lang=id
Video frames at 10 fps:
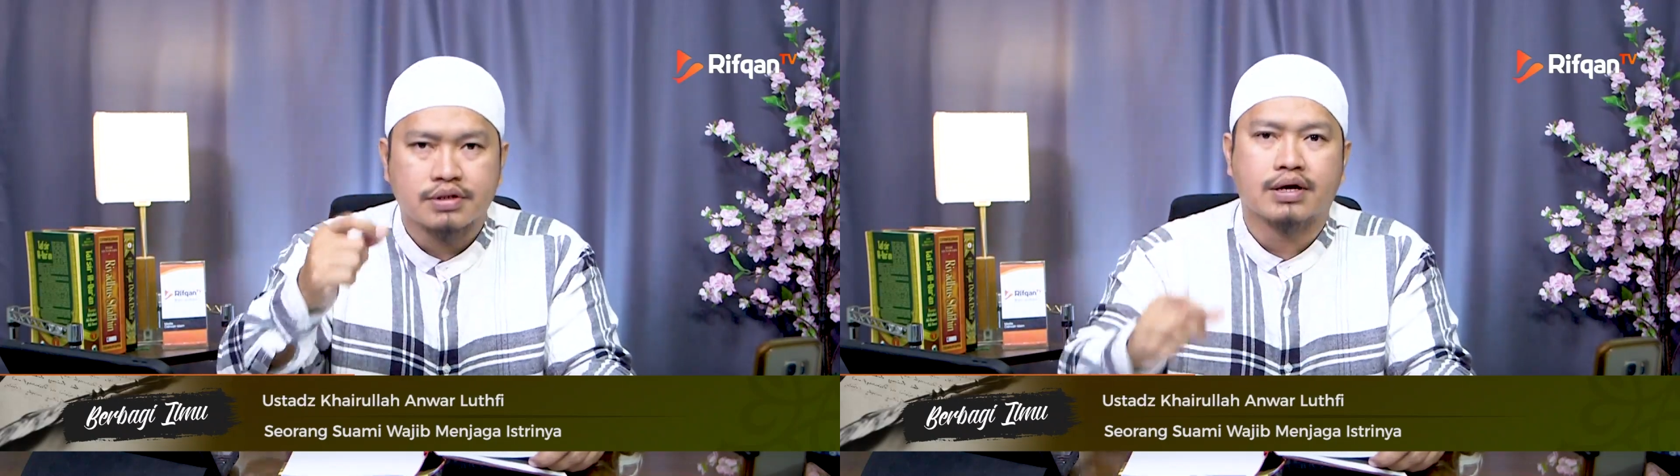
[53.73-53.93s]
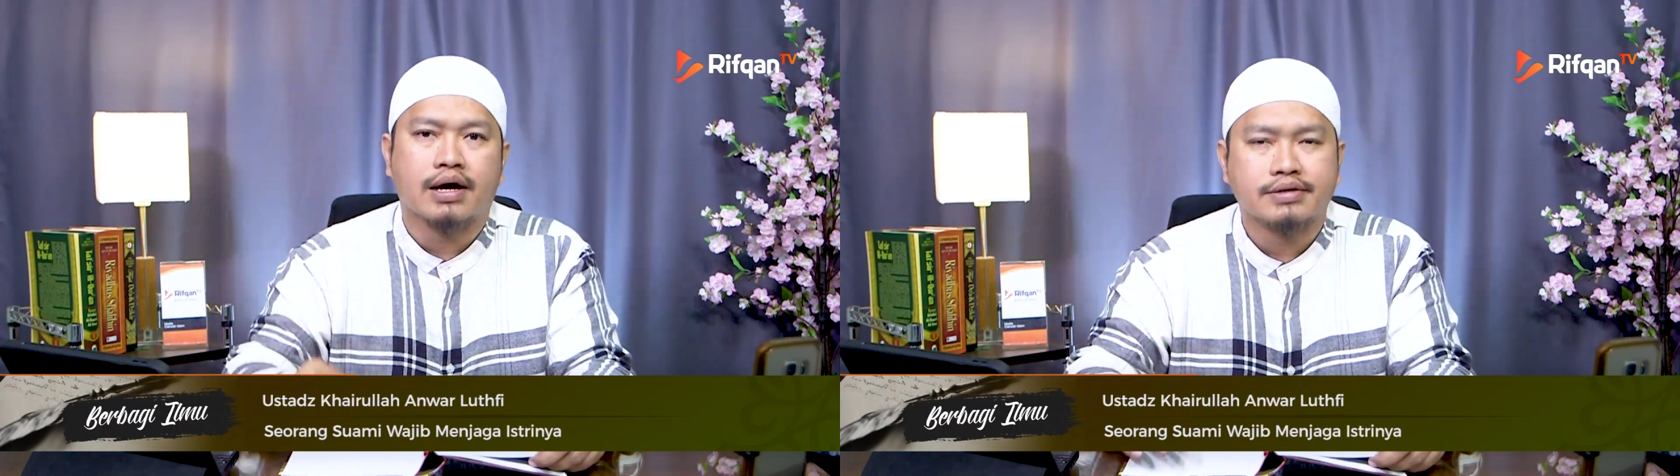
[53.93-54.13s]

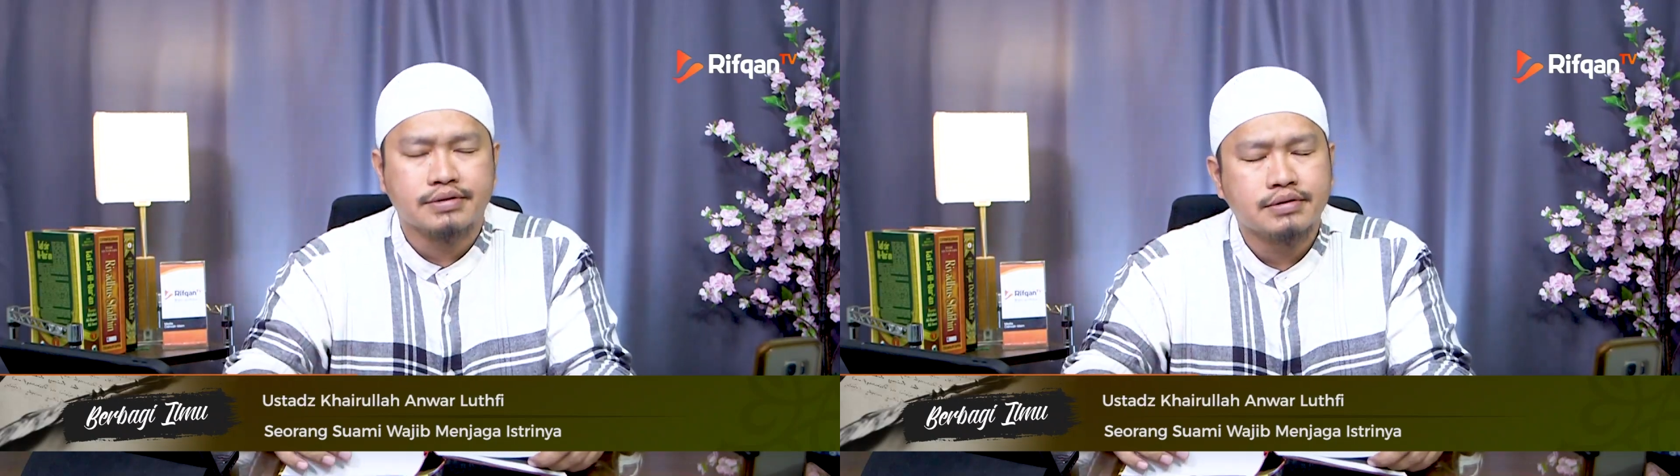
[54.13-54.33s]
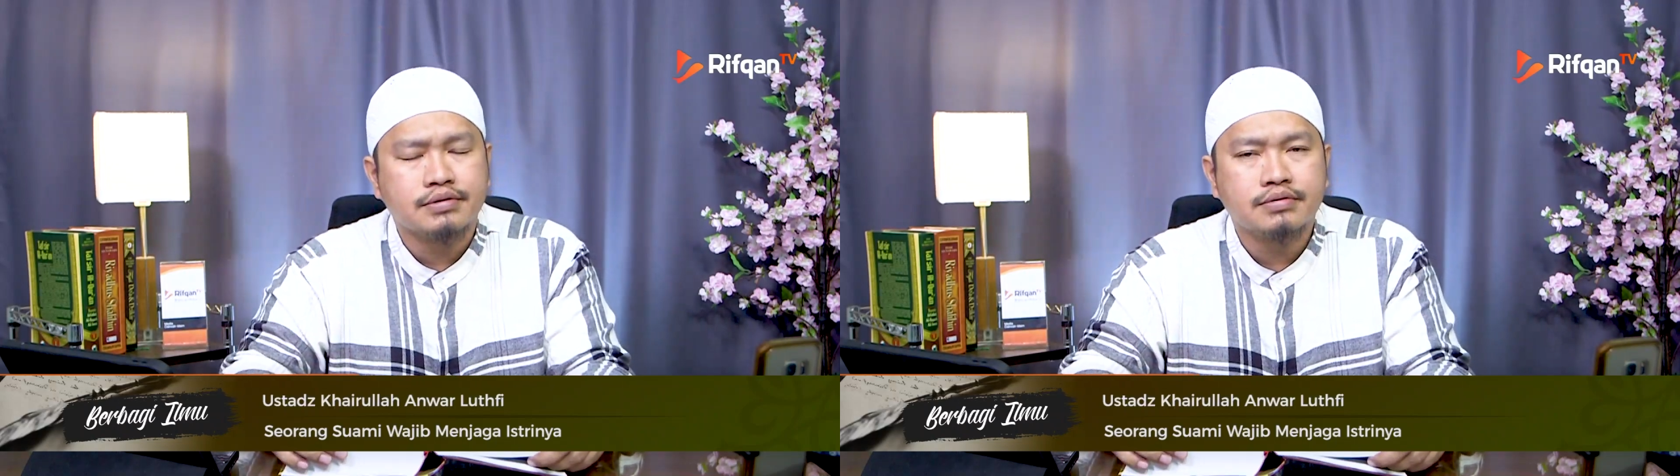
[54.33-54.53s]

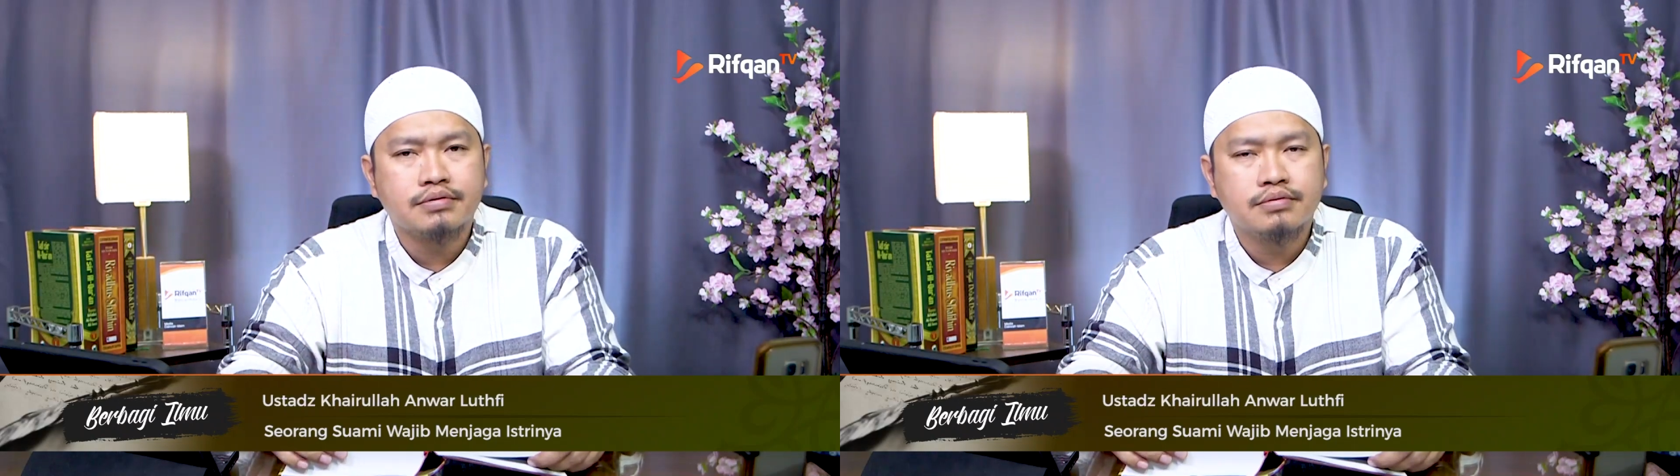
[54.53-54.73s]
tegas.